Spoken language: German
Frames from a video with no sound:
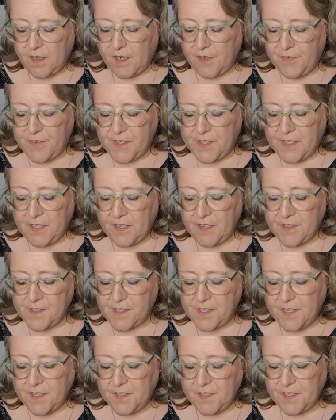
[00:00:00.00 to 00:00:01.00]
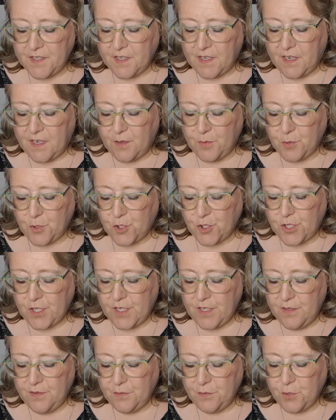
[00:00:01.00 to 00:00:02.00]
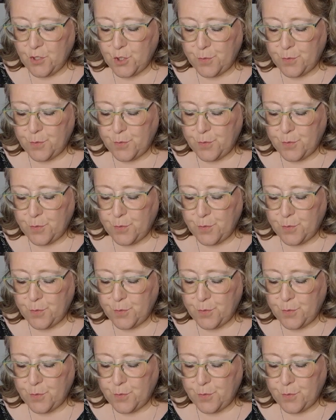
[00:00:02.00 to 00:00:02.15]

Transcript: revitalisiert ihre Ausstrahlung,